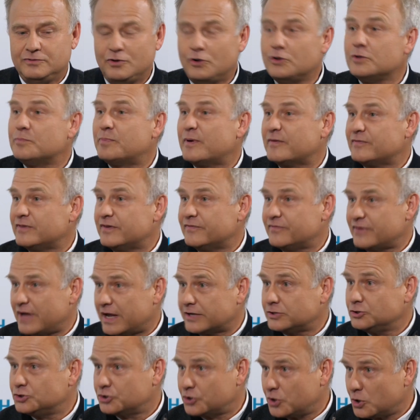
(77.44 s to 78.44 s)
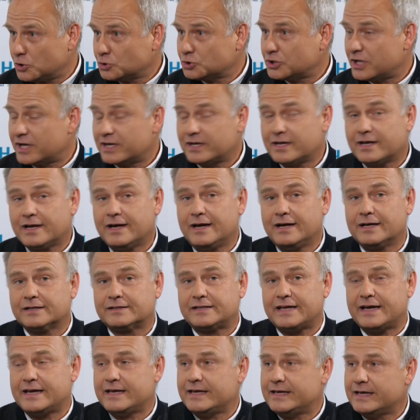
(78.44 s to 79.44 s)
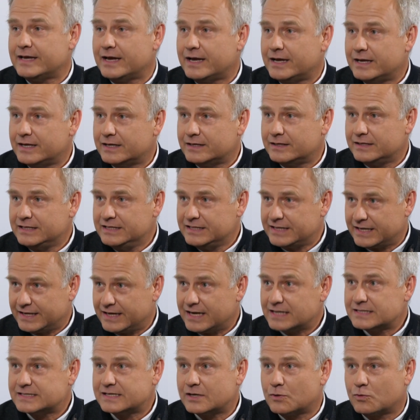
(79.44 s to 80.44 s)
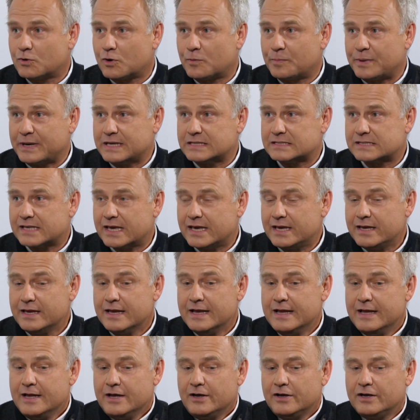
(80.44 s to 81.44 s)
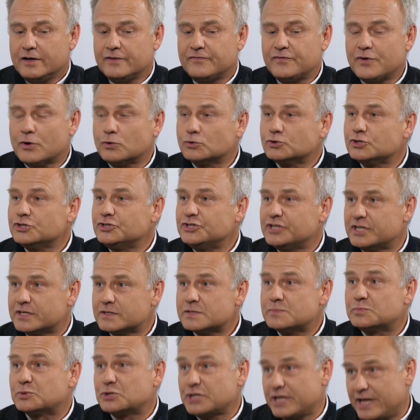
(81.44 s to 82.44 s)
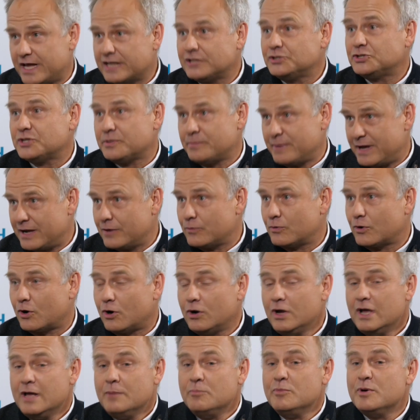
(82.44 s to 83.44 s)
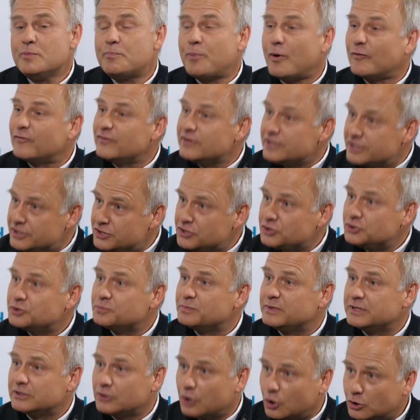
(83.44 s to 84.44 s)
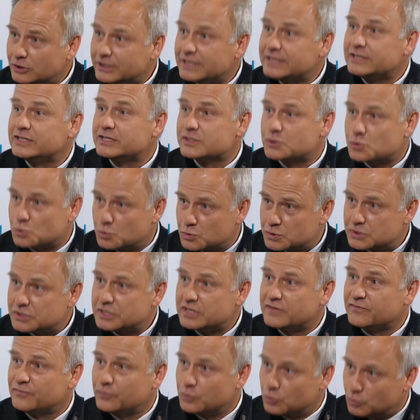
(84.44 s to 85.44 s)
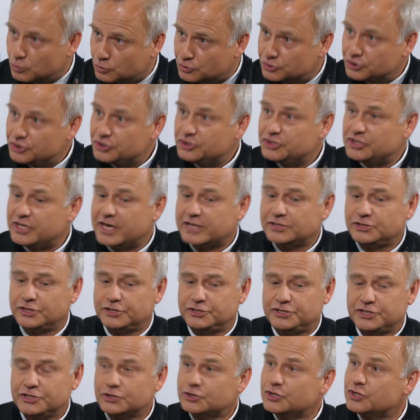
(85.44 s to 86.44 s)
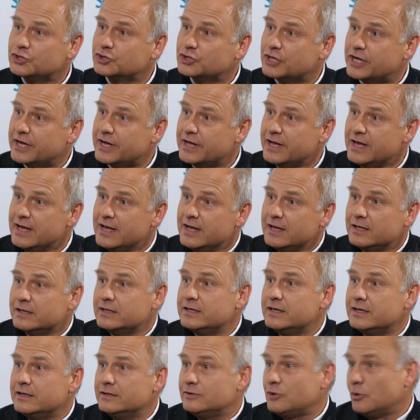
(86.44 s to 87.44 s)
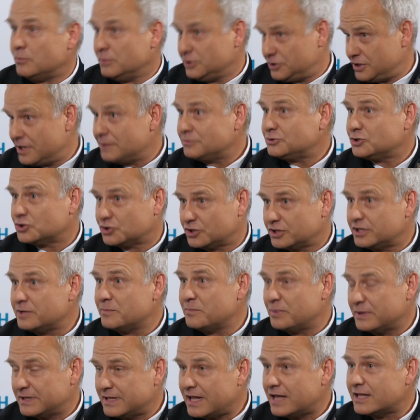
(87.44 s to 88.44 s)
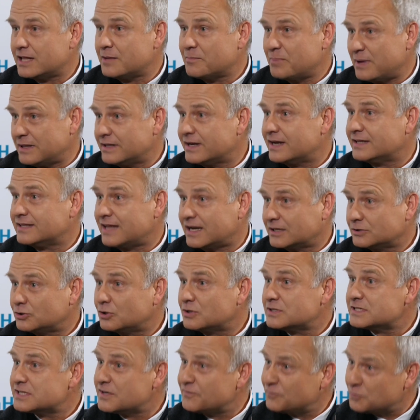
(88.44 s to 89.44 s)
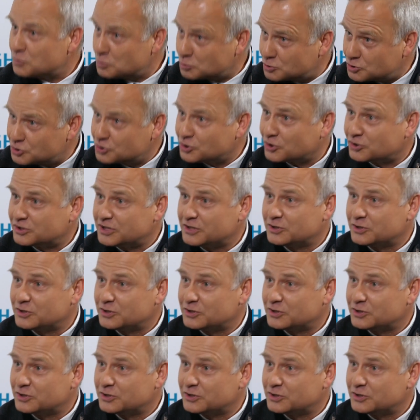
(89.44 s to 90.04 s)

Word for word: no i pewnie w jakichś kosztach tej e, integracji europejskiej e, wiąże się z przyjęciem euro. My powinniśmy do tej dyskusji wrócić i ja się cieszę, że y, domyślam się, że tym pytaniem pan redaktor chce wrócić do